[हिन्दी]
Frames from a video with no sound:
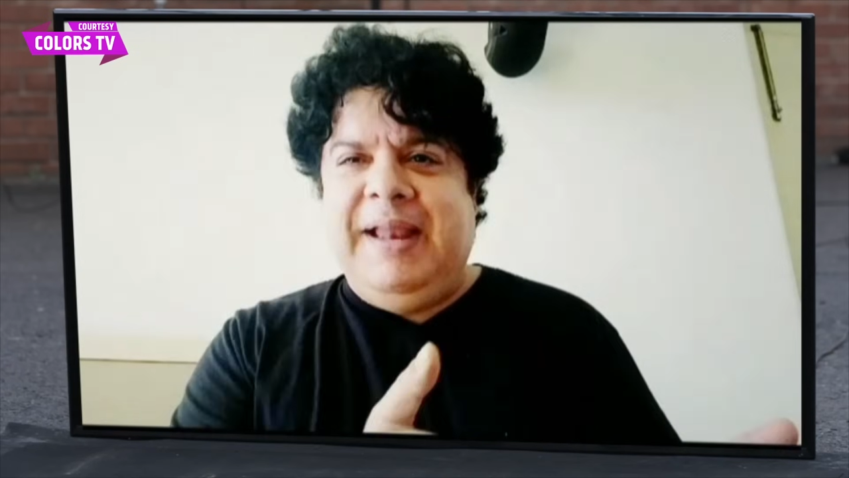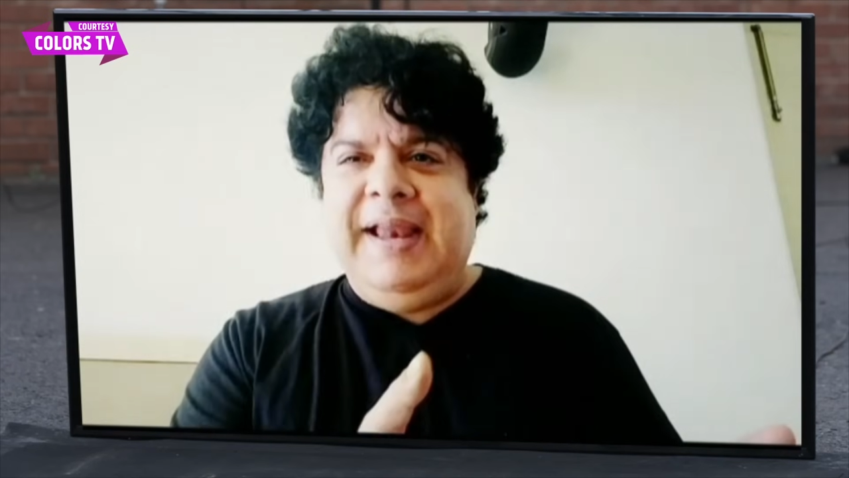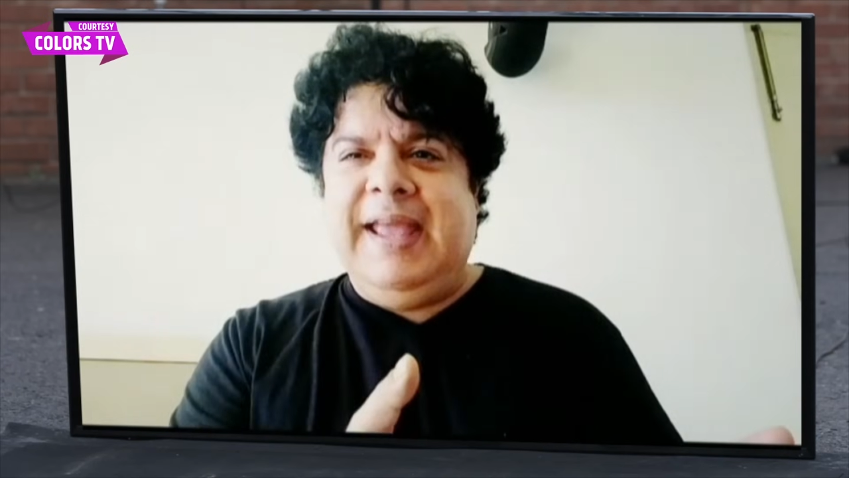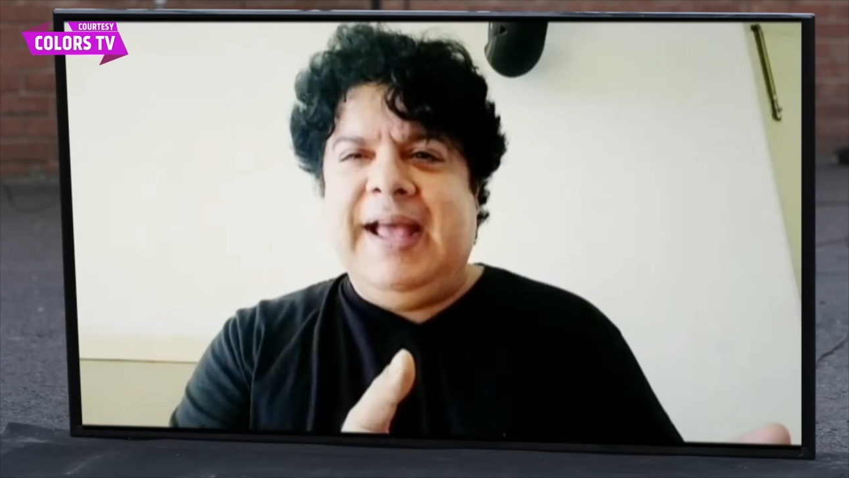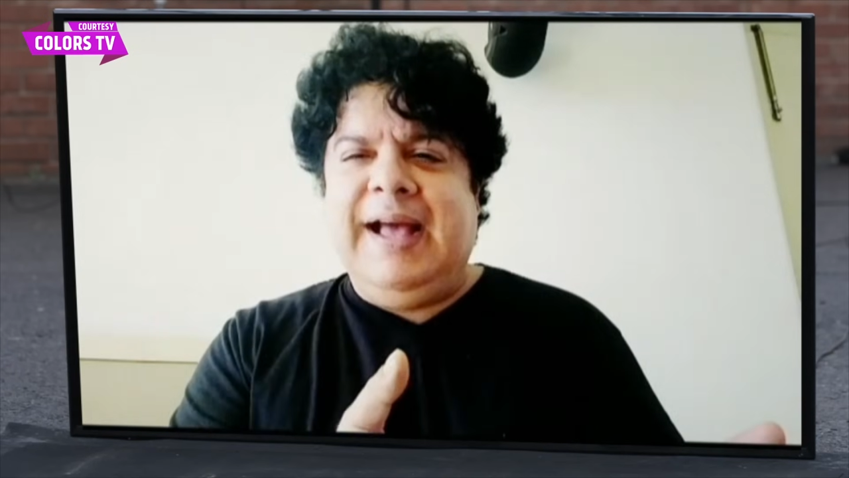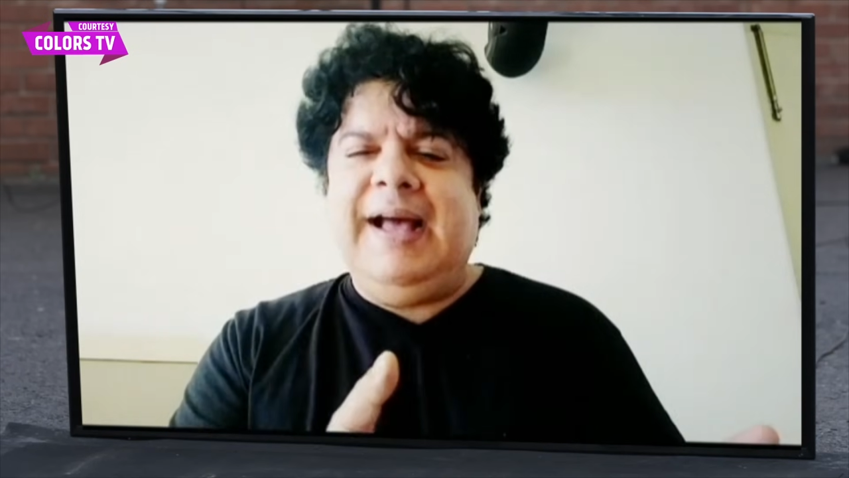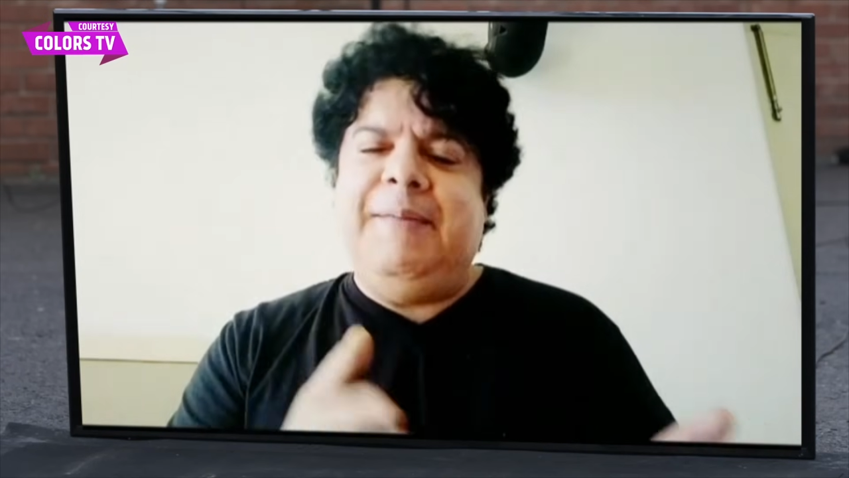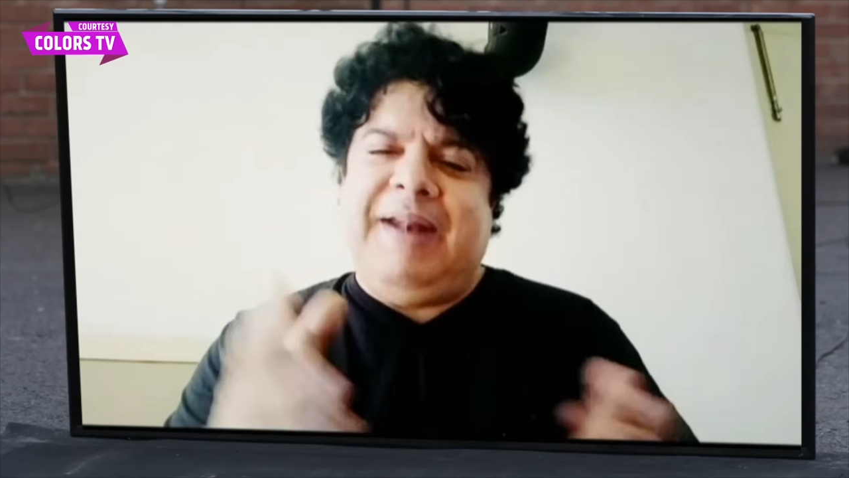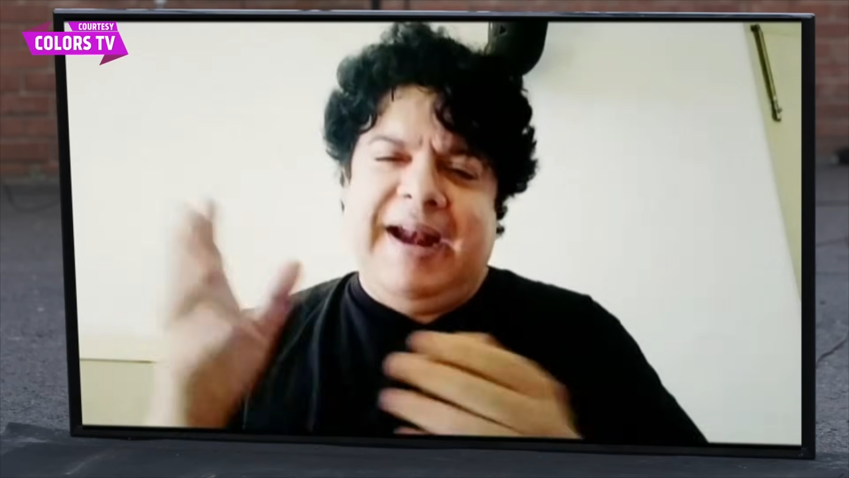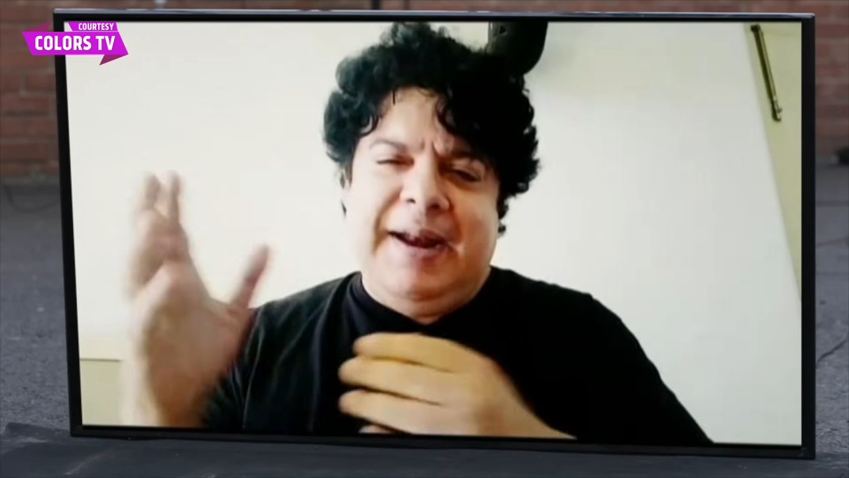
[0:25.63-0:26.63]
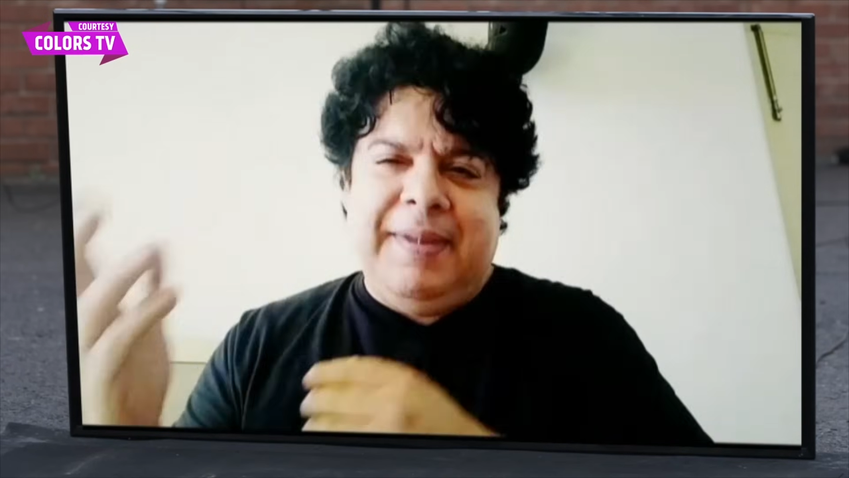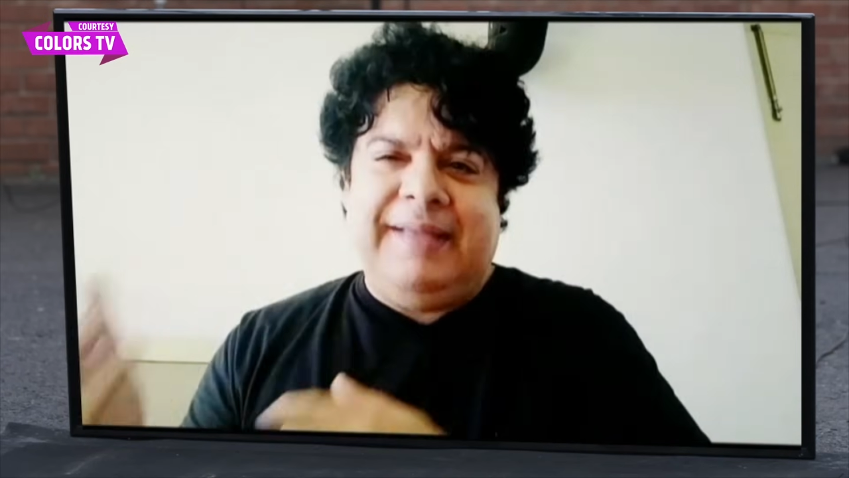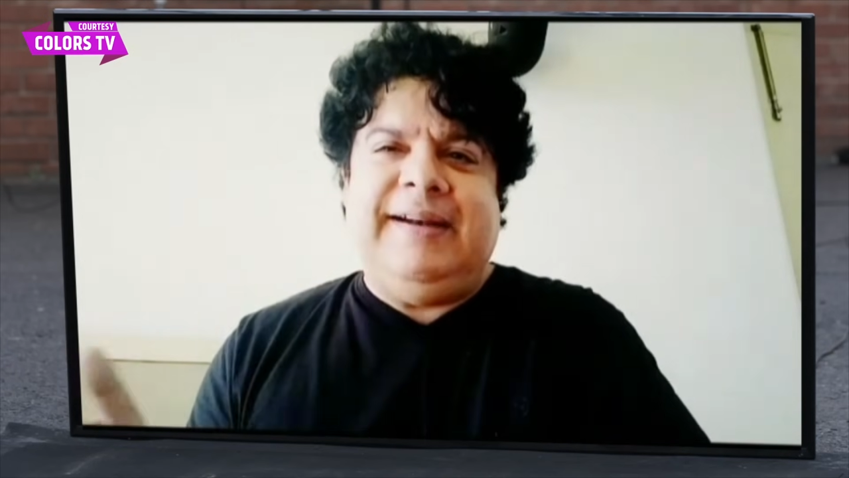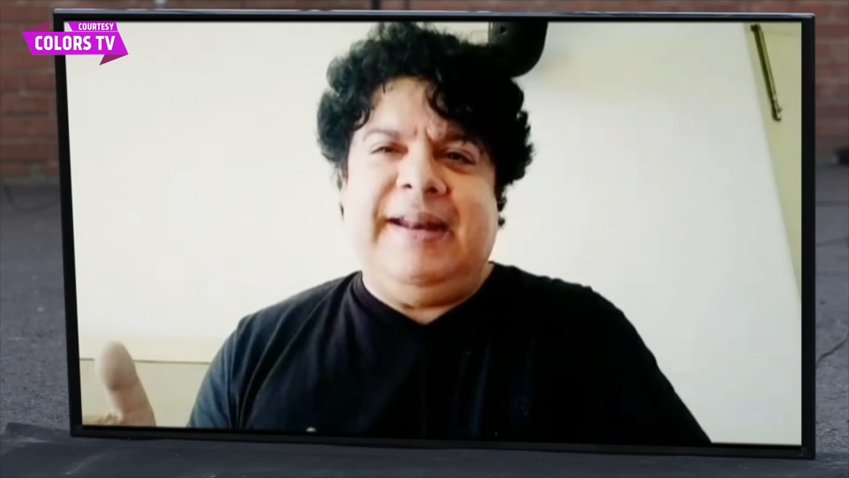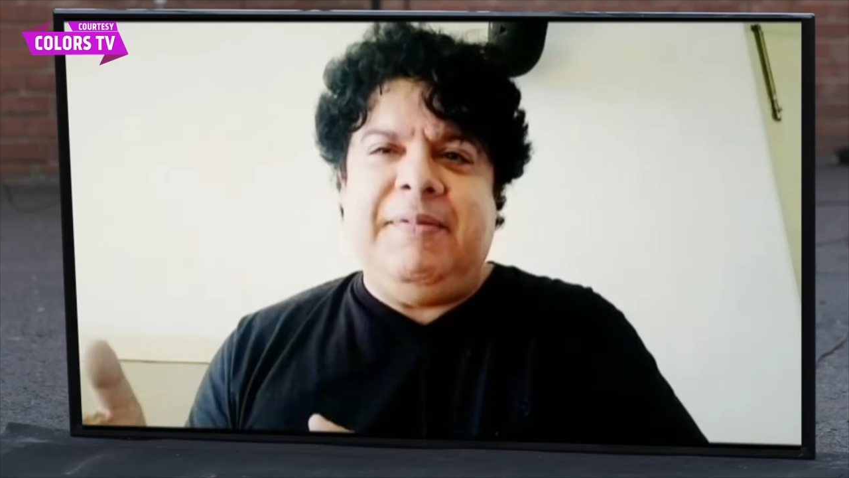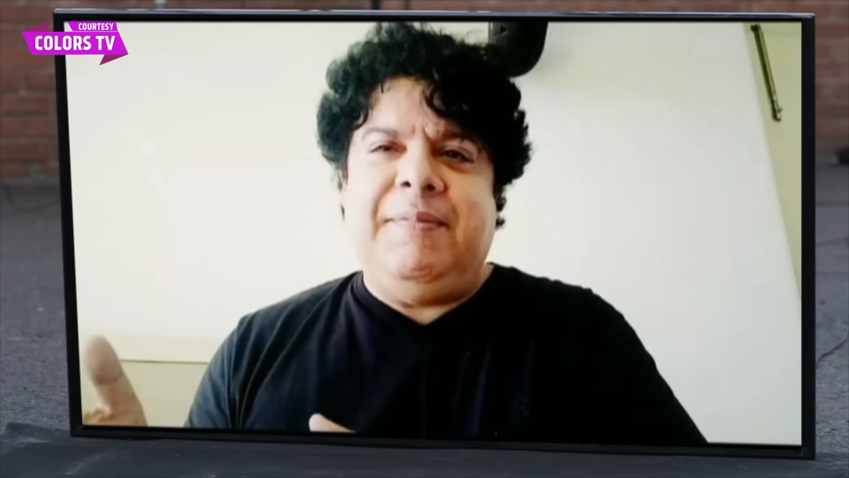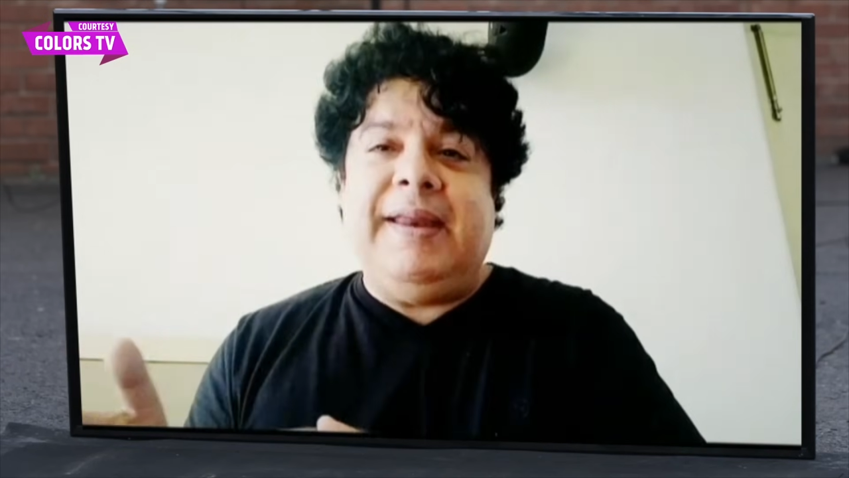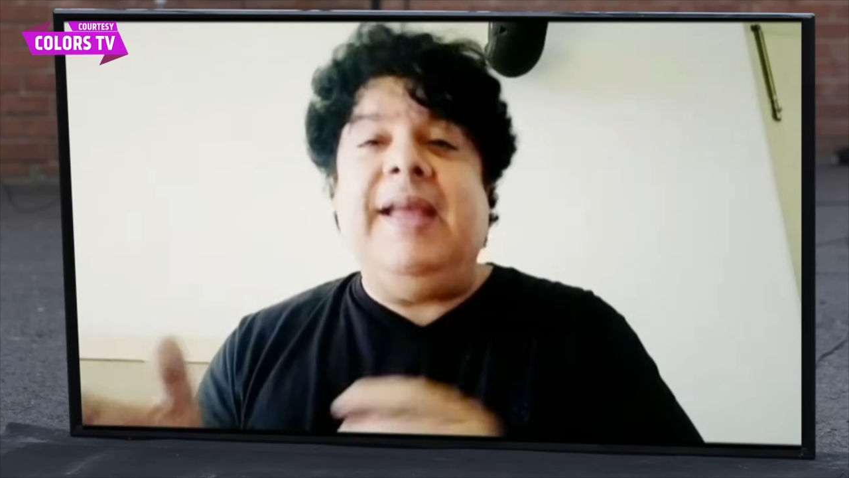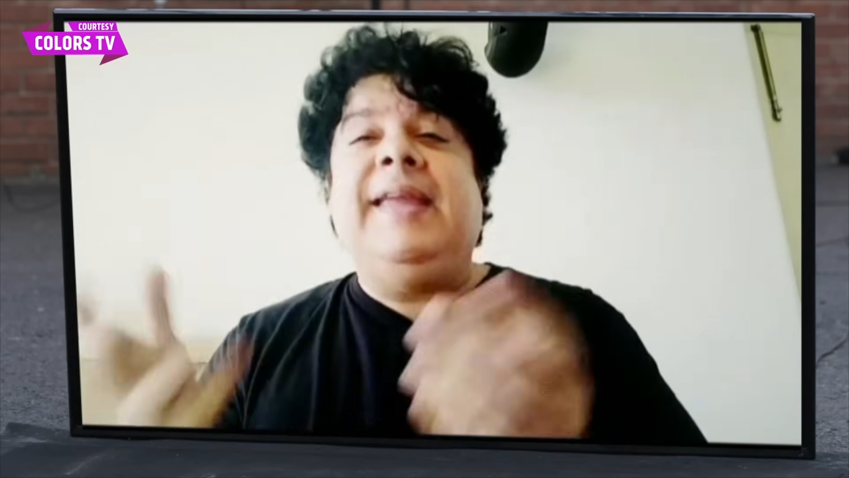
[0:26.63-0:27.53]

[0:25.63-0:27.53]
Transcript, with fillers: मिल गया ब्रांड एम्बेसडर भी बन